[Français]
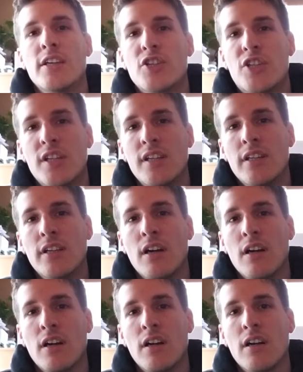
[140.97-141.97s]

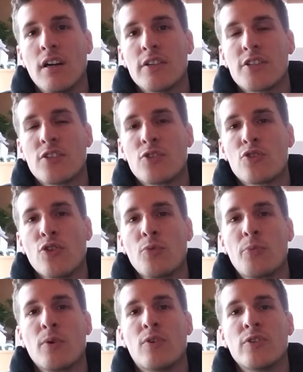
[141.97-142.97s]
Euh, j'ai toujours
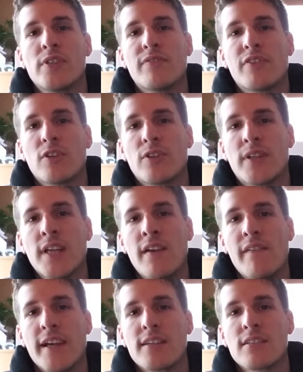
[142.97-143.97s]
eu beaucoup de difficultés
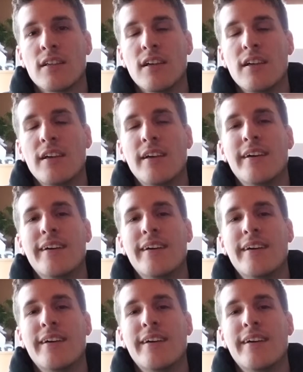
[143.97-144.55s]
avec ça.